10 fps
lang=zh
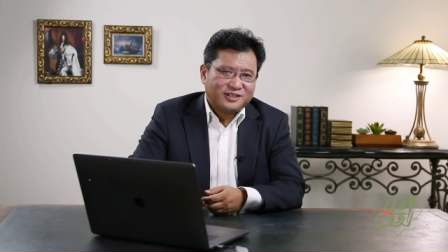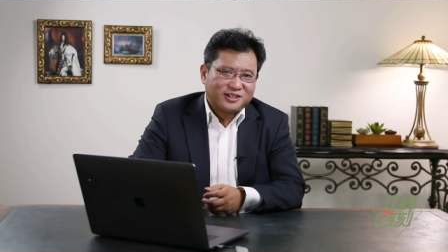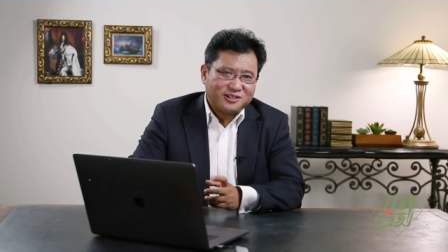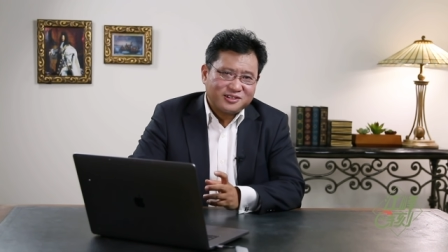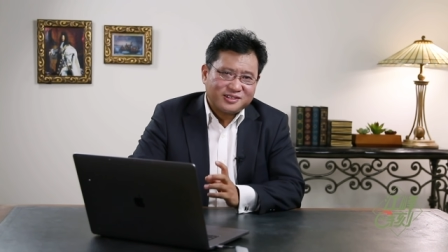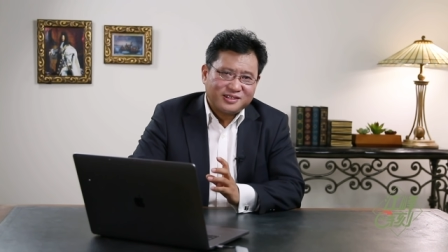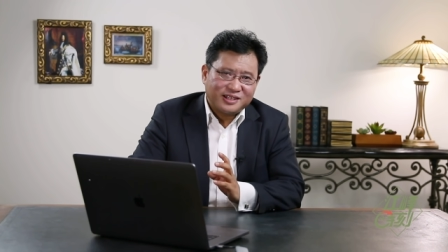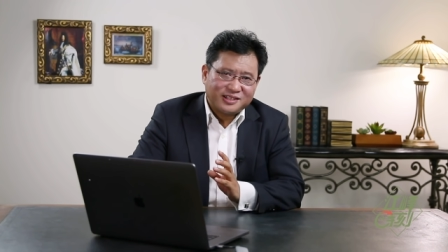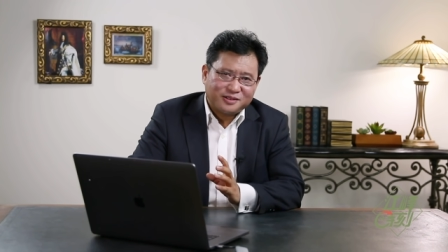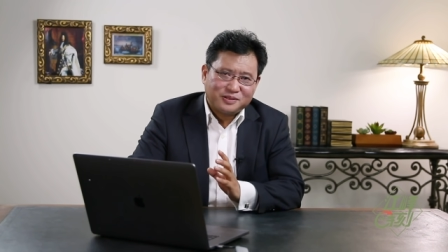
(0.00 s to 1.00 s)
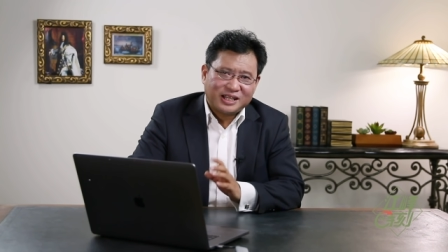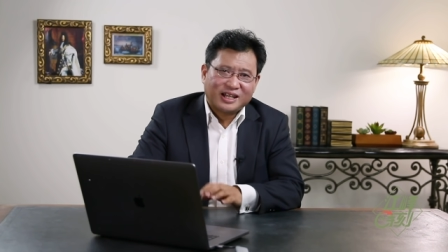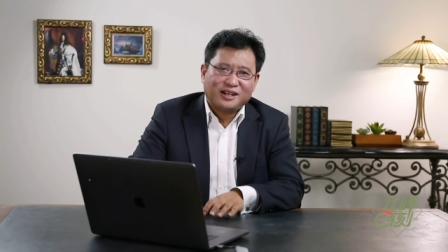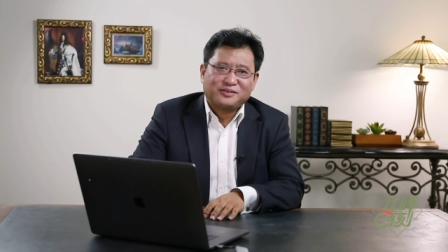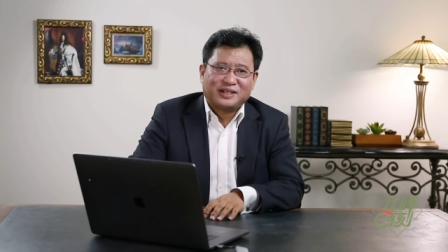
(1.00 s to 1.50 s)
陈志思呢似乎想
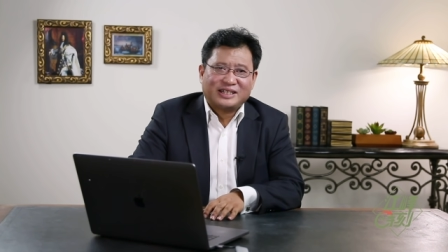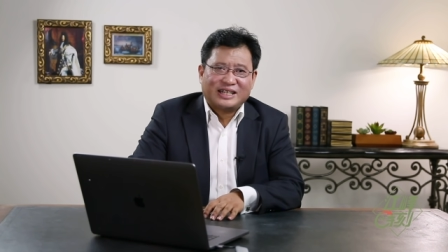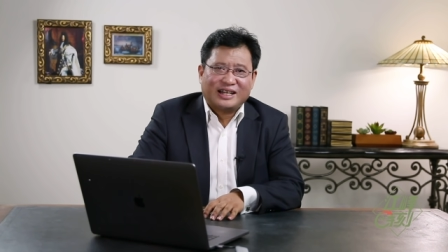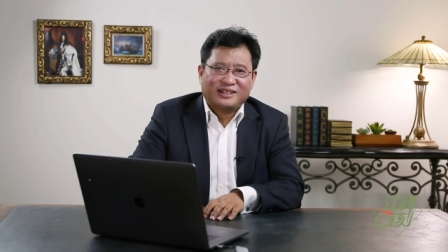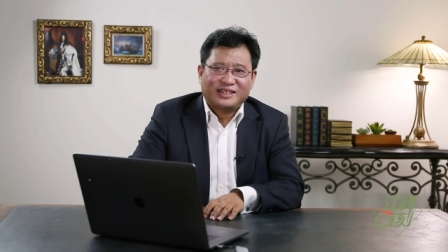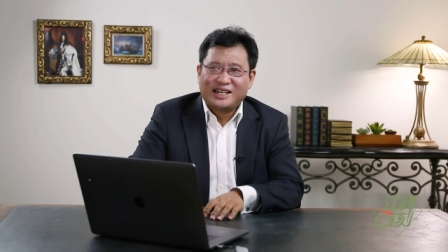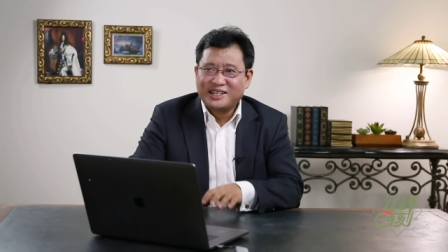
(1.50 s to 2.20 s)
告诉大家，他